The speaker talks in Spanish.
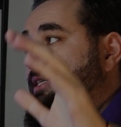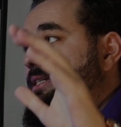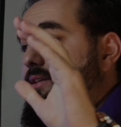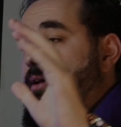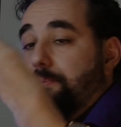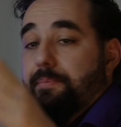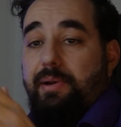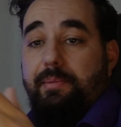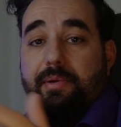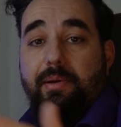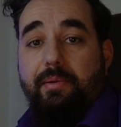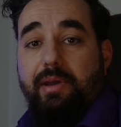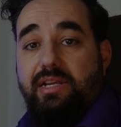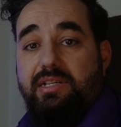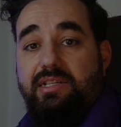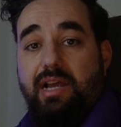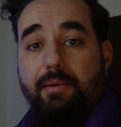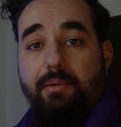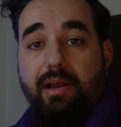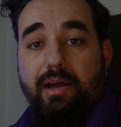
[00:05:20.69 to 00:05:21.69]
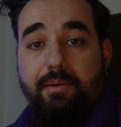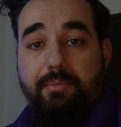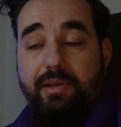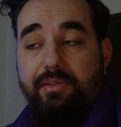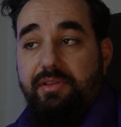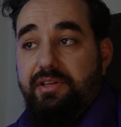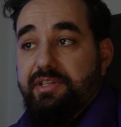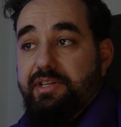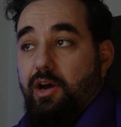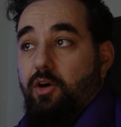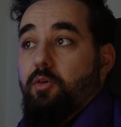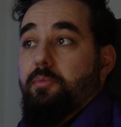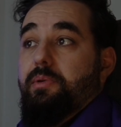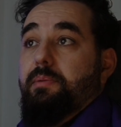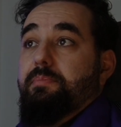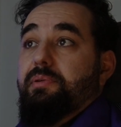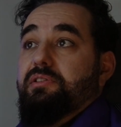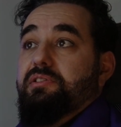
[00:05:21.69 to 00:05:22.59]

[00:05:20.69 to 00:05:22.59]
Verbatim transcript: Siempre me veis hablar bien de Xiaomi,